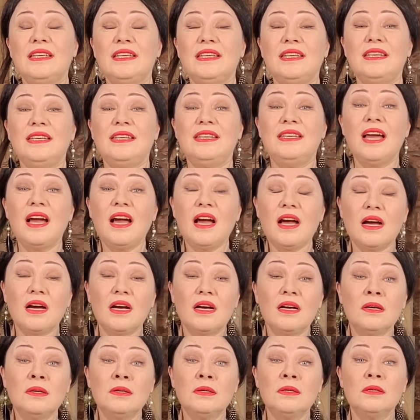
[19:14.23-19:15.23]
я
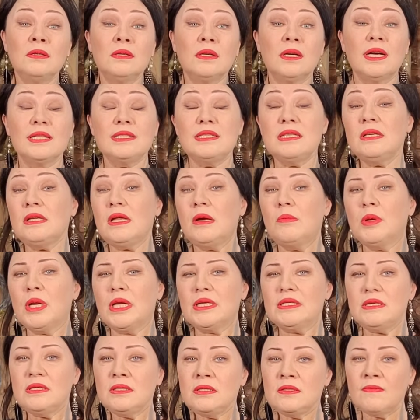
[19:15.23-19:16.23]
э, хотела
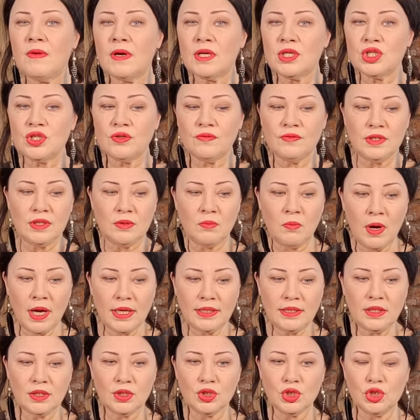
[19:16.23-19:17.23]
обратить ваше
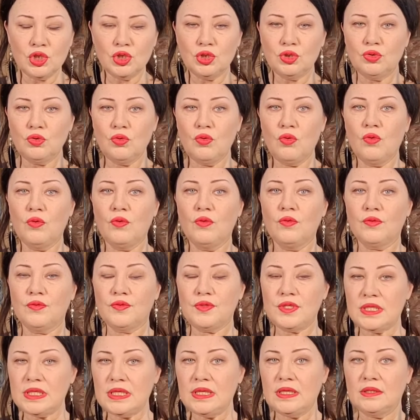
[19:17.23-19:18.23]
внимание, что
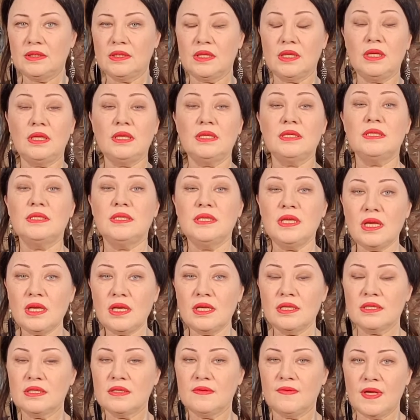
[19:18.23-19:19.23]
все три
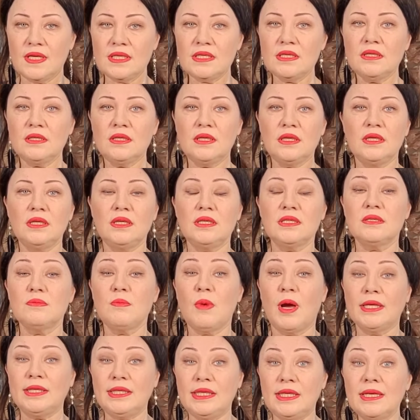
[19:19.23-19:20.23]
изделия связаны из
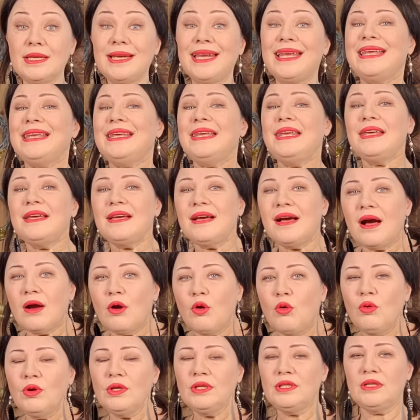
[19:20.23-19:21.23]
махера и
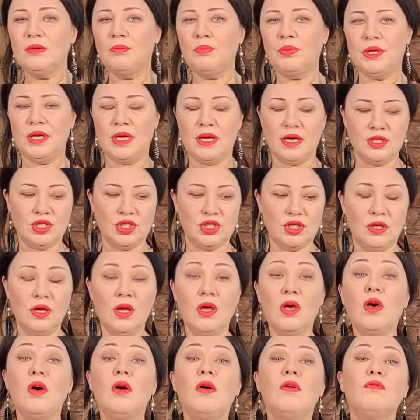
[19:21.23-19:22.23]
какой-то пряжи.
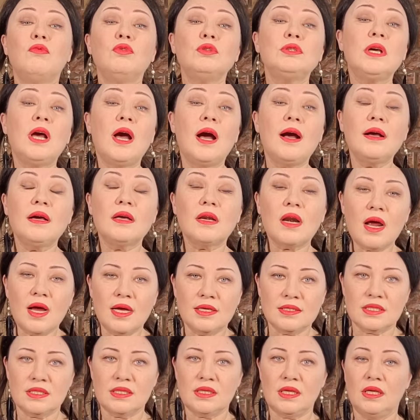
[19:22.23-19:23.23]
Вот как
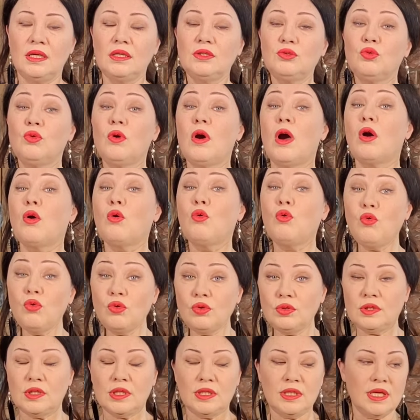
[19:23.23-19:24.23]
раз эту
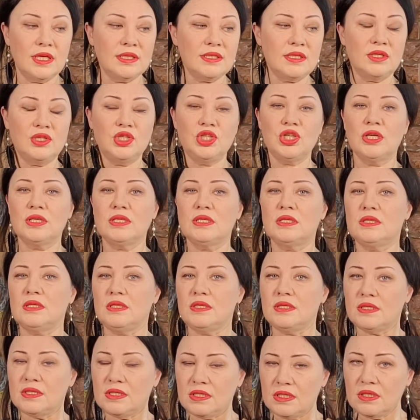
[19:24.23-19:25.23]
какую-то я сейчас
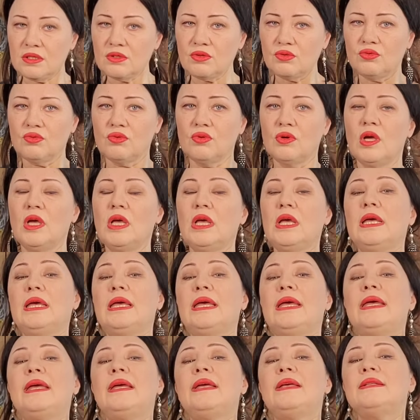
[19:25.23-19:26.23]
тестирую.
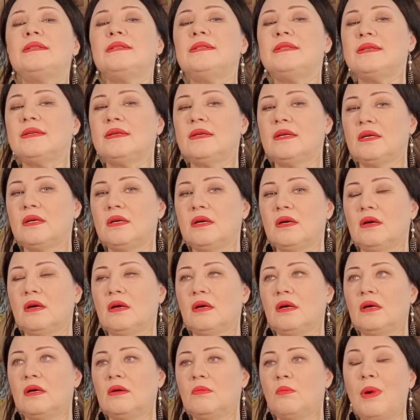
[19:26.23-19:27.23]
Этих
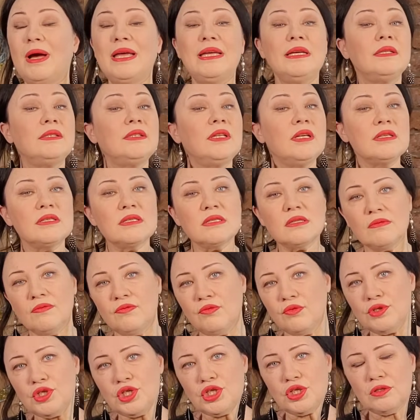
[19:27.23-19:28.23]
э, моих тестов
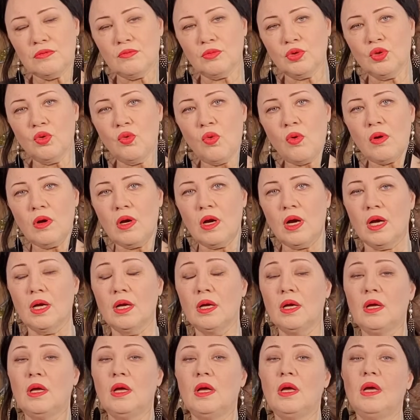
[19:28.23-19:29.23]
очень много.
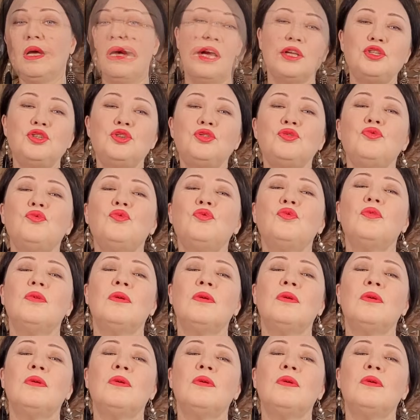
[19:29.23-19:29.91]
Хочу